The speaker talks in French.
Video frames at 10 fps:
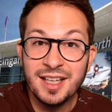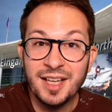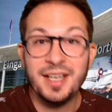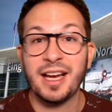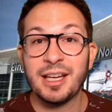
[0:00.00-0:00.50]

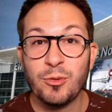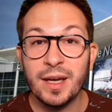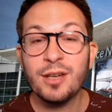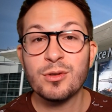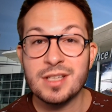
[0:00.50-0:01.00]
n'a récupéré
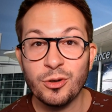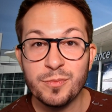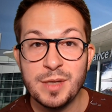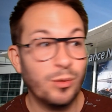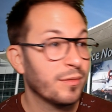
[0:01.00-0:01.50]
que 50
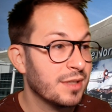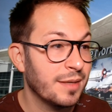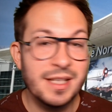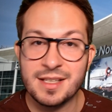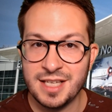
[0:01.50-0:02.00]
millions. Vous allez me
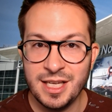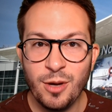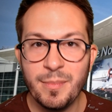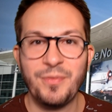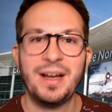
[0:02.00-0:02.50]
dire, c'est énorme,
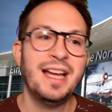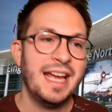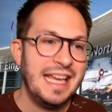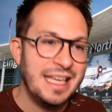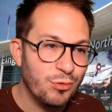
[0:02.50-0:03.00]
mais enfin,
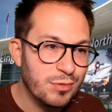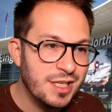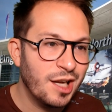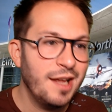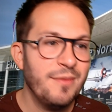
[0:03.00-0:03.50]
ils ont aussi
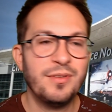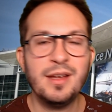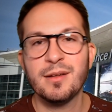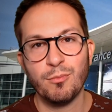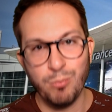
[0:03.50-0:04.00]
quand même
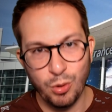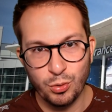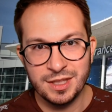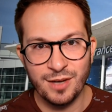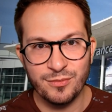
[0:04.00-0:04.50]
fait beaucoup de
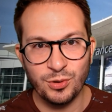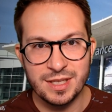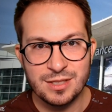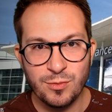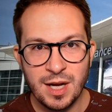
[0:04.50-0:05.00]
taf dans
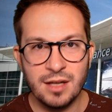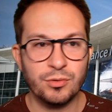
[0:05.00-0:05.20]
l'histoire.